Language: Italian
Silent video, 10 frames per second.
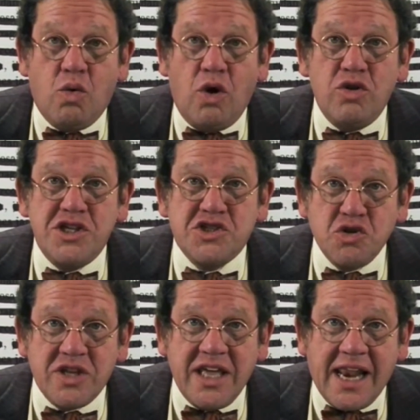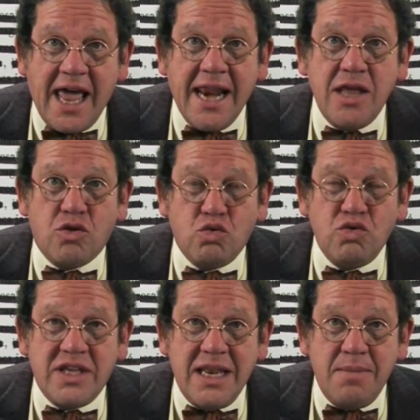quello di sotterrare
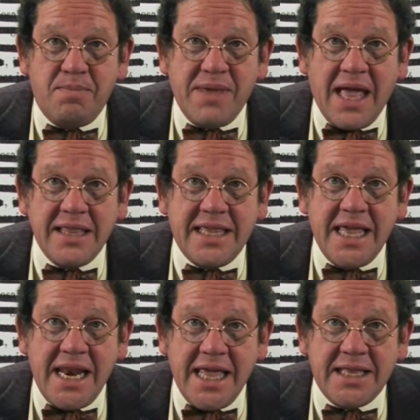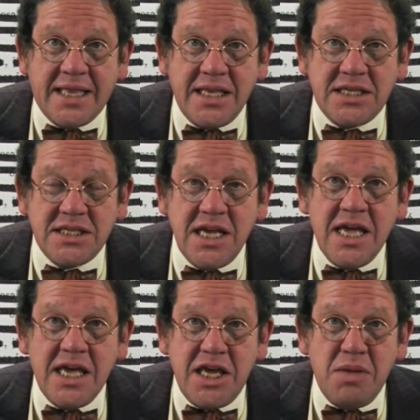tutti gli impianti elettrici
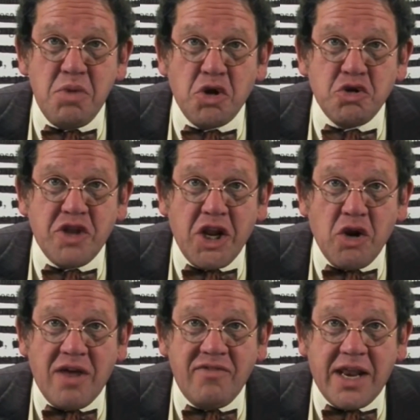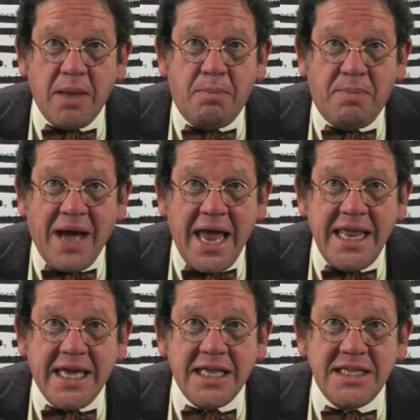in modo da non avere
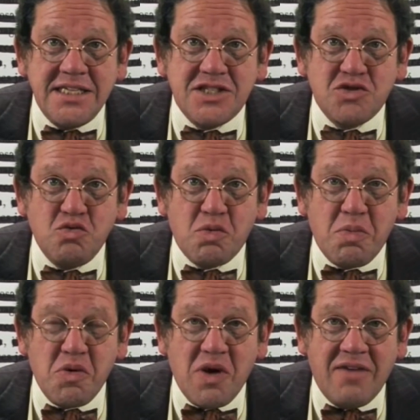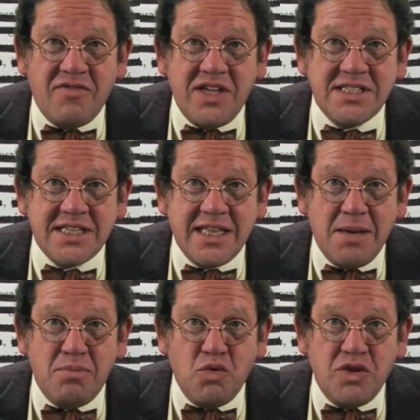pali che disturbano la vista
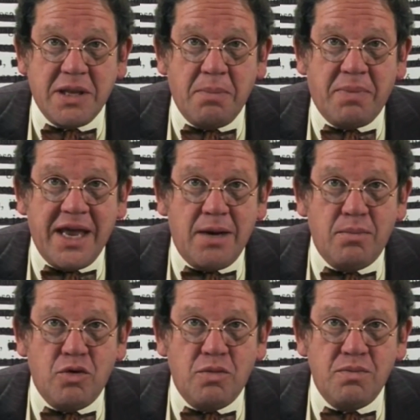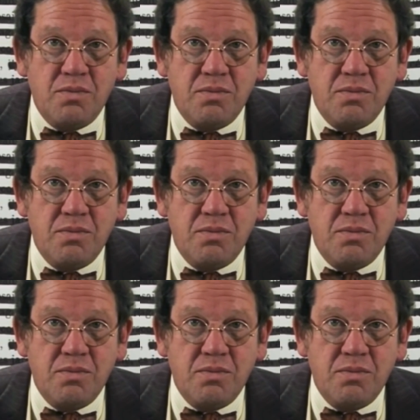del Monte Pelmo.